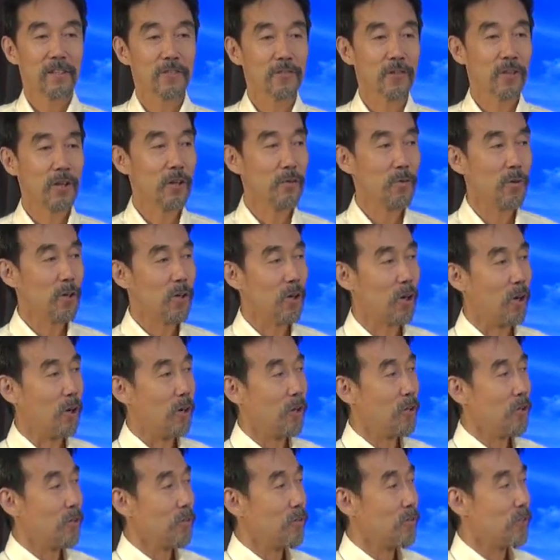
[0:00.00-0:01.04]
でそれ
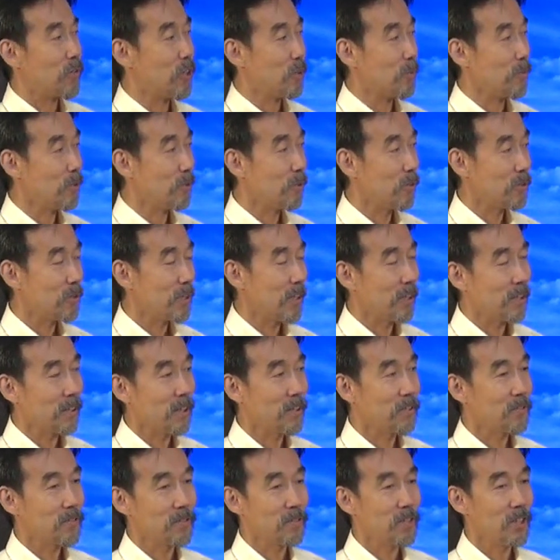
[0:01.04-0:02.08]
を自分の
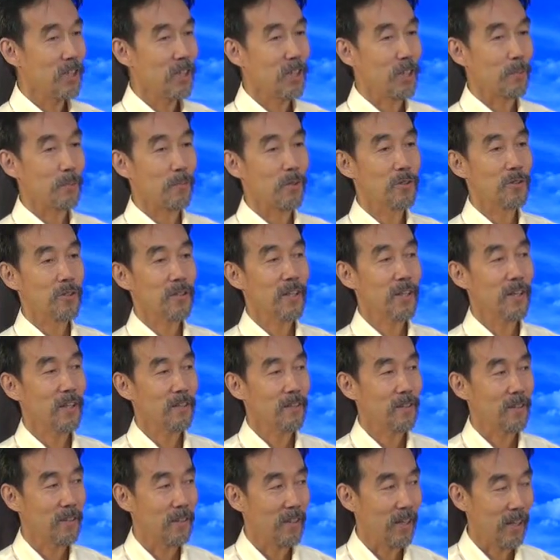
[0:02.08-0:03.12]
生活に持ち
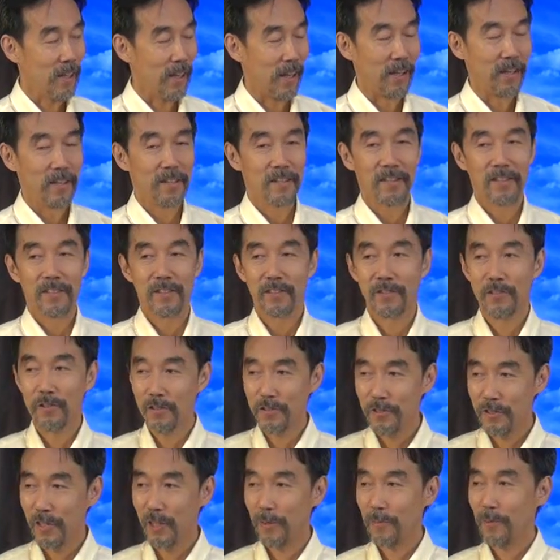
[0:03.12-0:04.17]
帰って
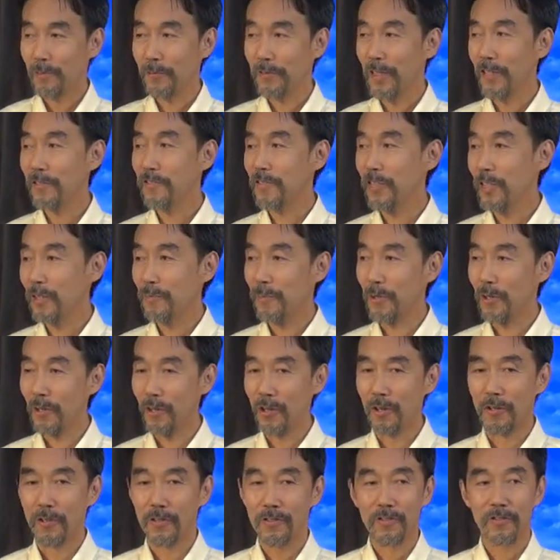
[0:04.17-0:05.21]
1つでも2つで
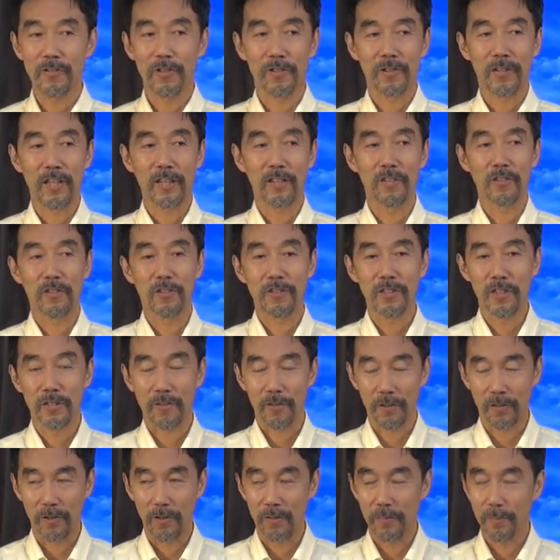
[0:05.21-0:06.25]
もそれを適用
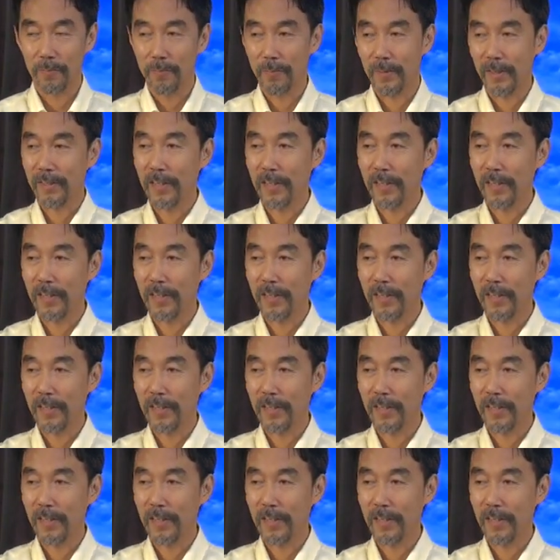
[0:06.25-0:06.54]
していくこと